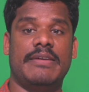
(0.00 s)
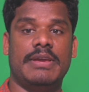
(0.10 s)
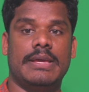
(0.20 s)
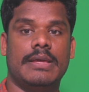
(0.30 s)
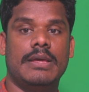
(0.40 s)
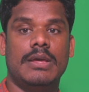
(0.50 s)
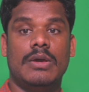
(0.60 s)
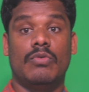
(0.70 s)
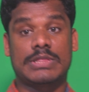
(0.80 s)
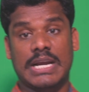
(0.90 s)
ఏవి
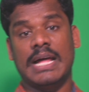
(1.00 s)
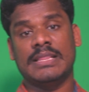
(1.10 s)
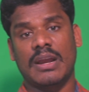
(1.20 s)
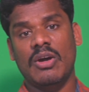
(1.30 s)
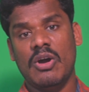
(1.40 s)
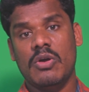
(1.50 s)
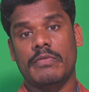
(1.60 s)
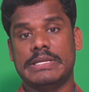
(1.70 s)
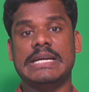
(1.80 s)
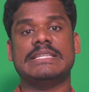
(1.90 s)
ఉత్తరాంధ్రలో
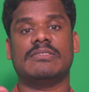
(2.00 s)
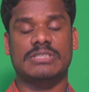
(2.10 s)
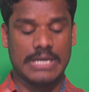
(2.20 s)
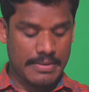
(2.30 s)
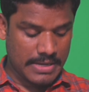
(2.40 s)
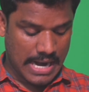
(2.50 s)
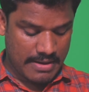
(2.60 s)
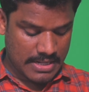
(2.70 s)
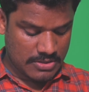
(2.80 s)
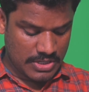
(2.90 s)
విద్యా సంస్థలు ఏమీ
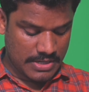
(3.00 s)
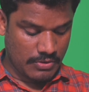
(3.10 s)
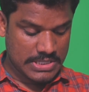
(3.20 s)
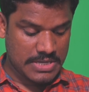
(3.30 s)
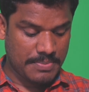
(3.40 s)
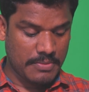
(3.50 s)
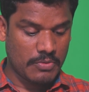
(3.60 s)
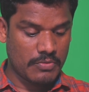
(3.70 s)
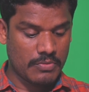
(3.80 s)
రాలేదు ఈ వైసీపీ